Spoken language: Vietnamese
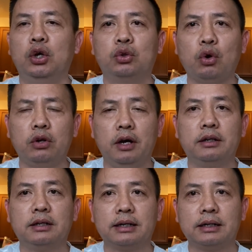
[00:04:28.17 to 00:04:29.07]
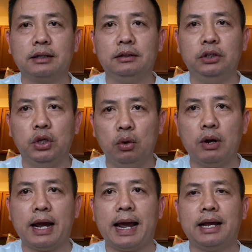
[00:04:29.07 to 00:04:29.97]
Cho nên nếu
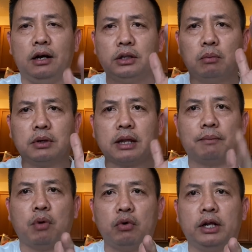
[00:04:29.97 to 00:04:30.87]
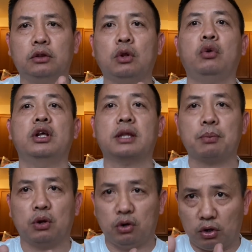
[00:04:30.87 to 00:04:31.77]
ai ở trong cái thành phố này, tôi thì sắp
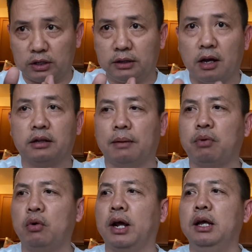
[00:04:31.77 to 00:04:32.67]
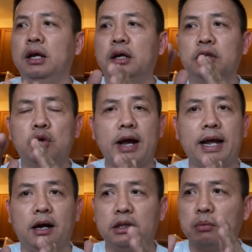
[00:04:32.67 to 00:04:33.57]
sửa nói cái tên thành phố này, nếu
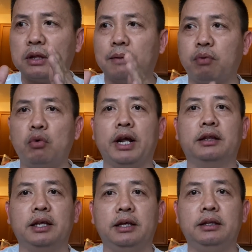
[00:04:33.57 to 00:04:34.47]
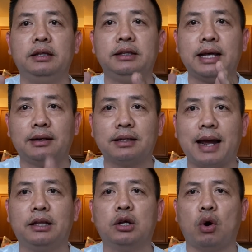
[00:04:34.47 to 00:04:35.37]
ai ở trong cái thành phố này thì nhanh
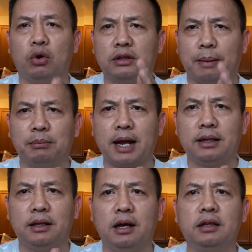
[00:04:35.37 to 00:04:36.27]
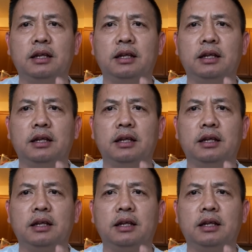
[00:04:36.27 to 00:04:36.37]
tay thì còn chậm tay thì hết.